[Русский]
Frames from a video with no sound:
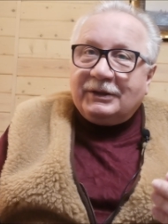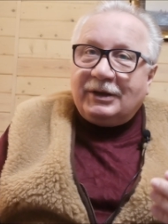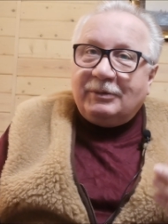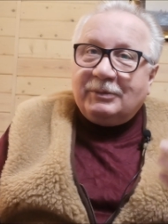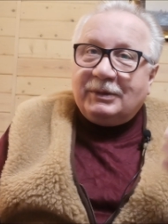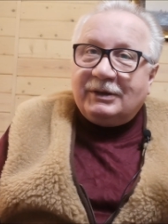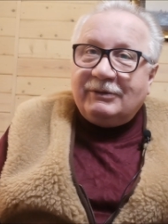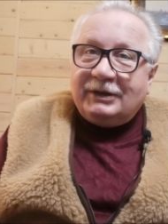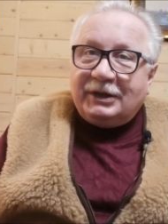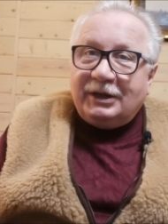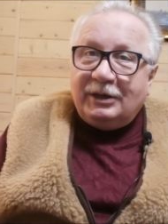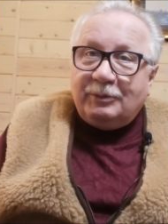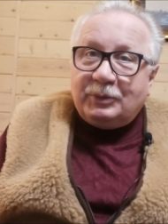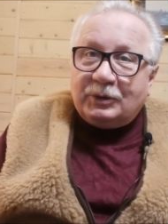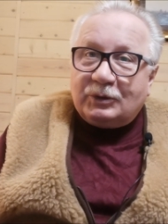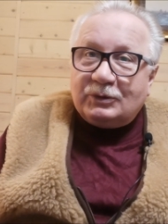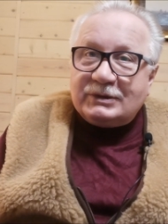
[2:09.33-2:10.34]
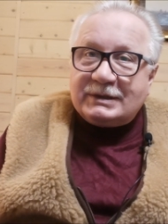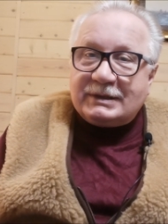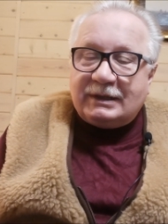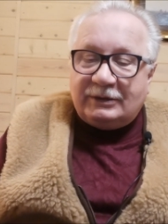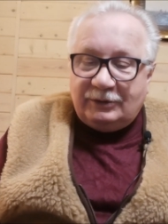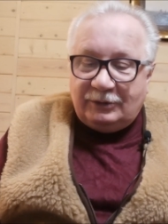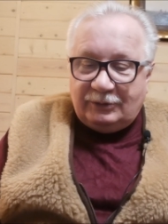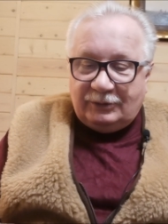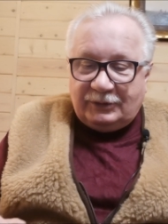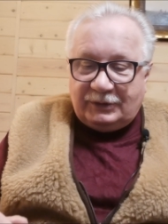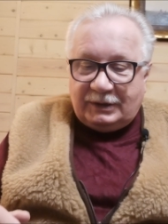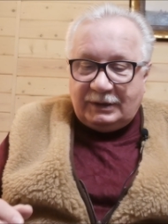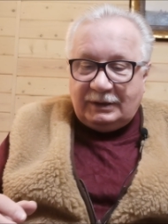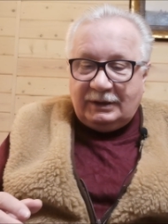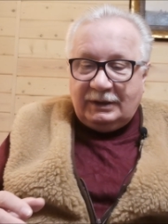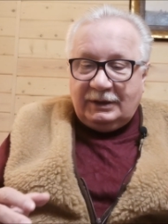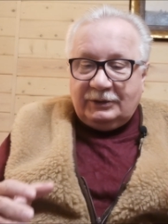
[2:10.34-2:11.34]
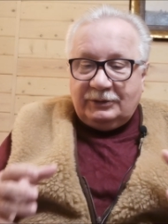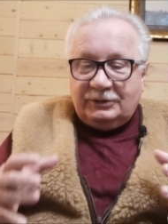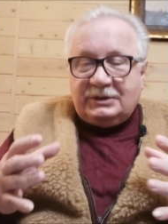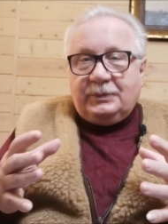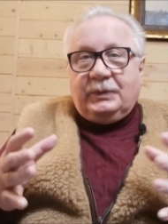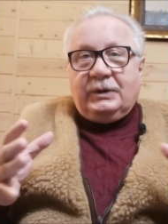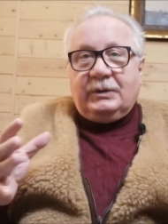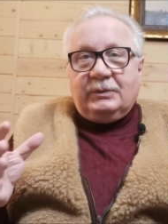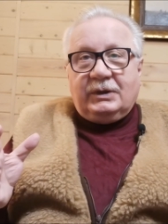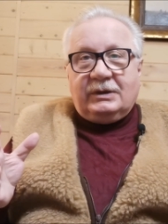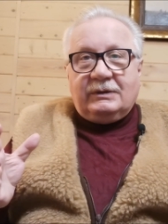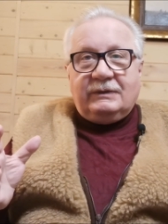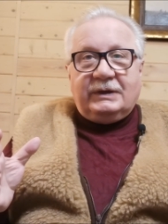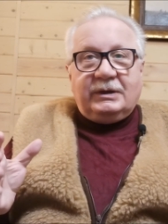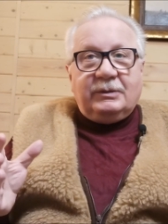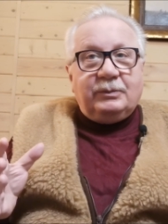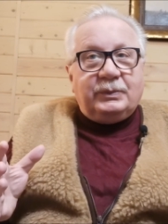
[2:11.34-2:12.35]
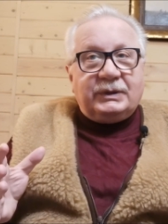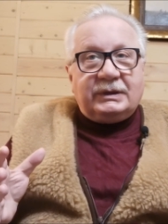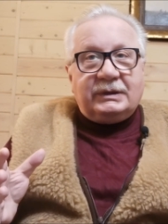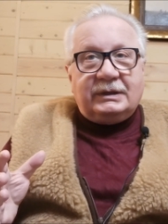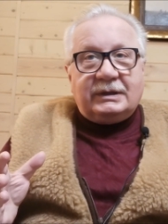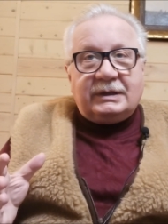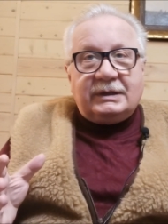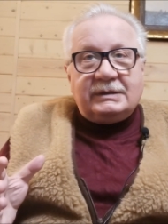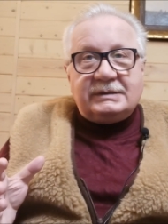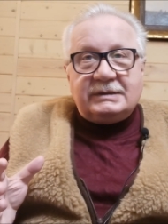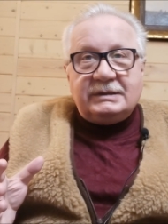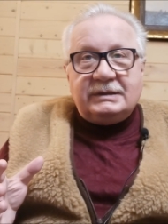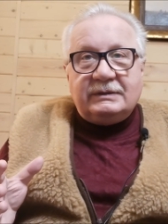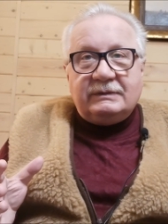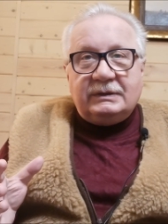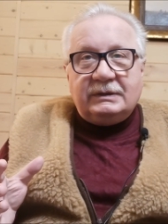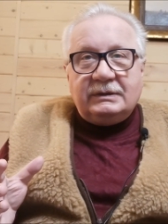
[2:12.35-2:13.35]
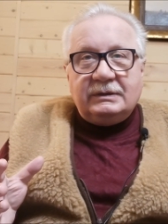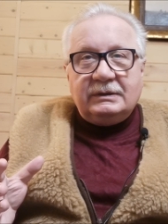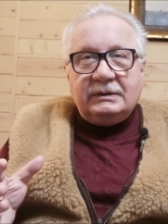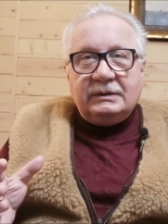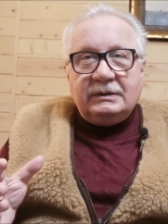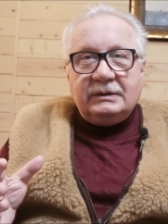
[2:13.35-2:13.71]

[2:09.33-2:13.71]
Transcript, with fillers: там говорили про установки, но теперь мы говорим про нарративы.